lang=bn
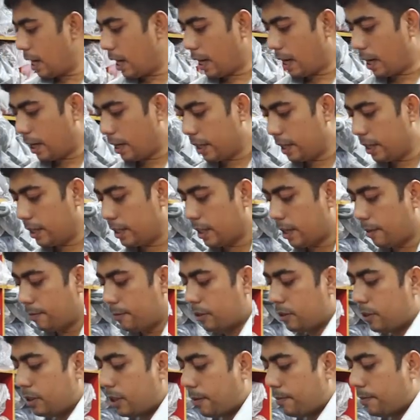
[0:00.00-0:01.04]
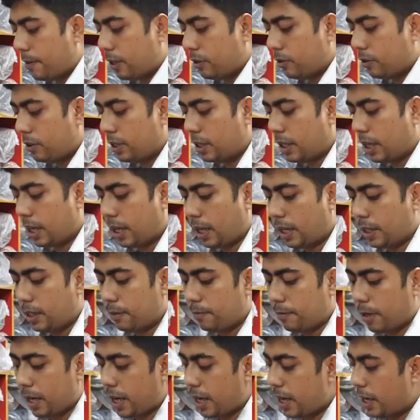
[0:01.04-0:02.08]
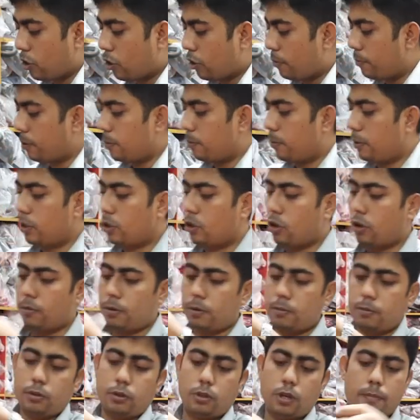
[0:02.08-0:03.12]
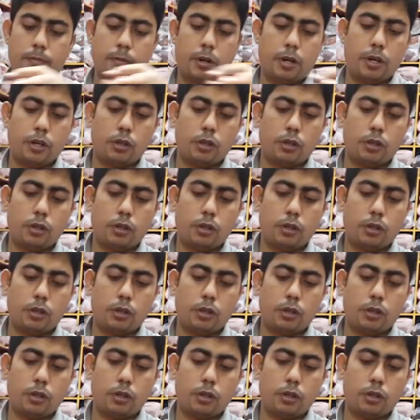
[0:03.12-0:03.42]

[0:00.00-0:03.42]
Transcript: আর এই যে আমি যদি আপনারা যদি দেখাই যে মার্কেটে কমের মধ্যে কমের মধ্যে আমরা